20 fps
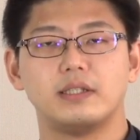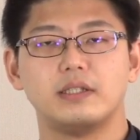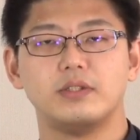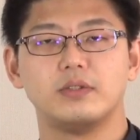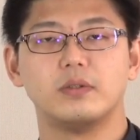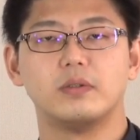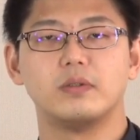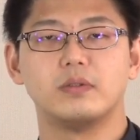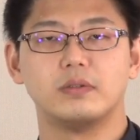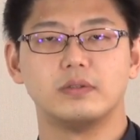
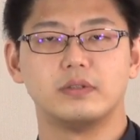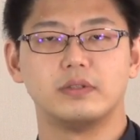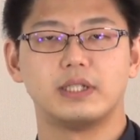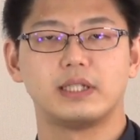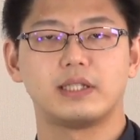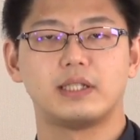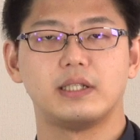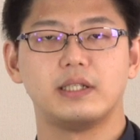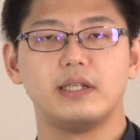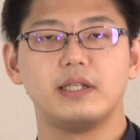情報の
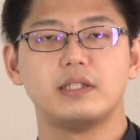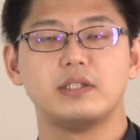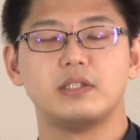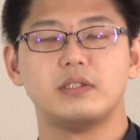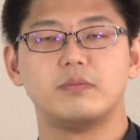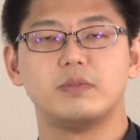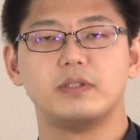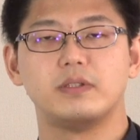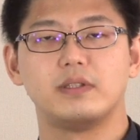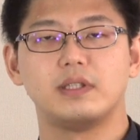中で
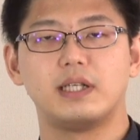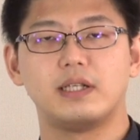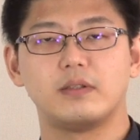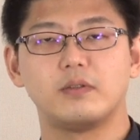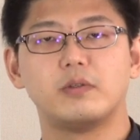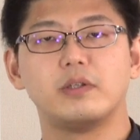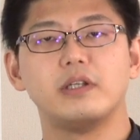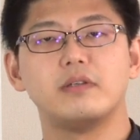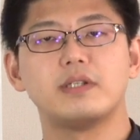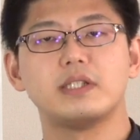自分が
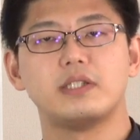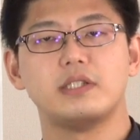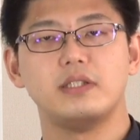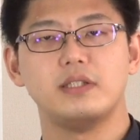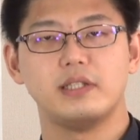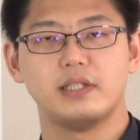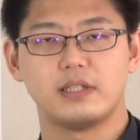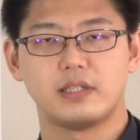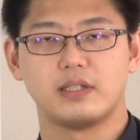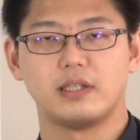これは
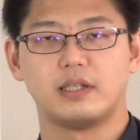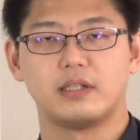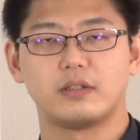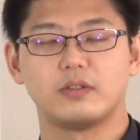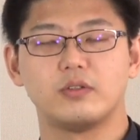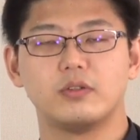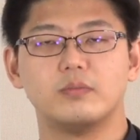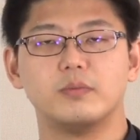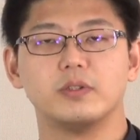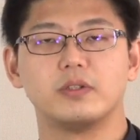真実だ
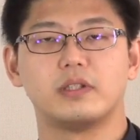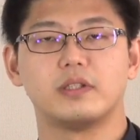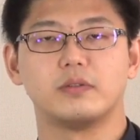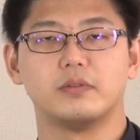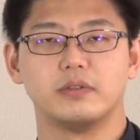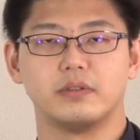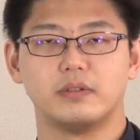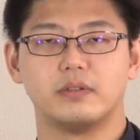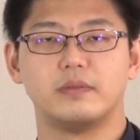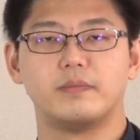と思った
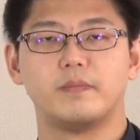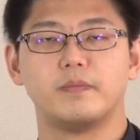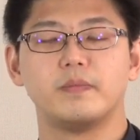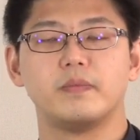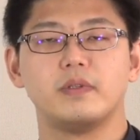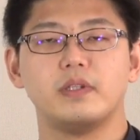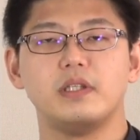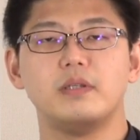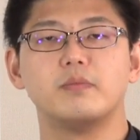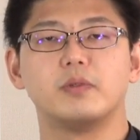こと
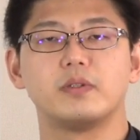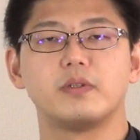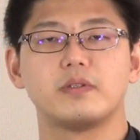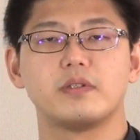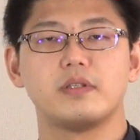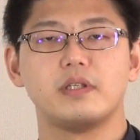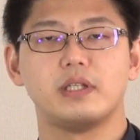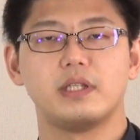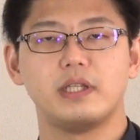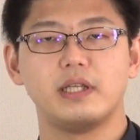に基
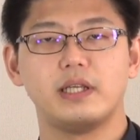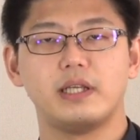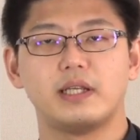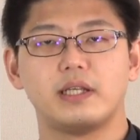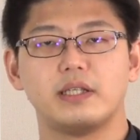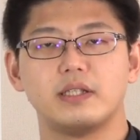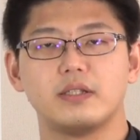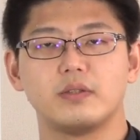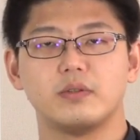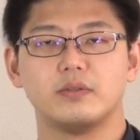づい
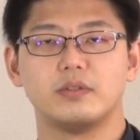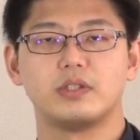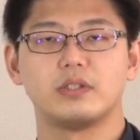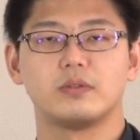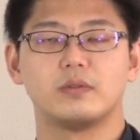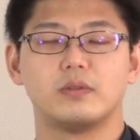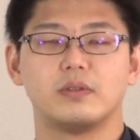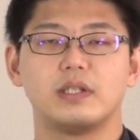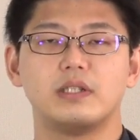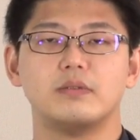てその思
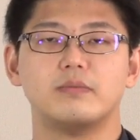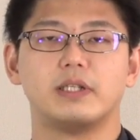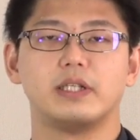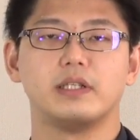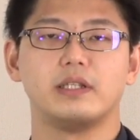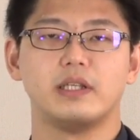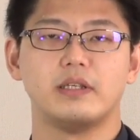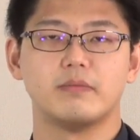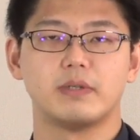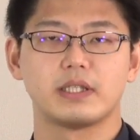考が生まれ
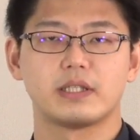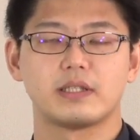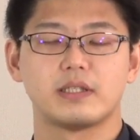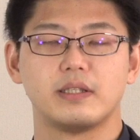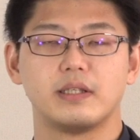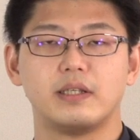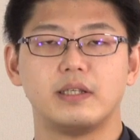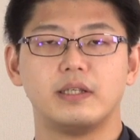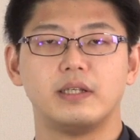ています。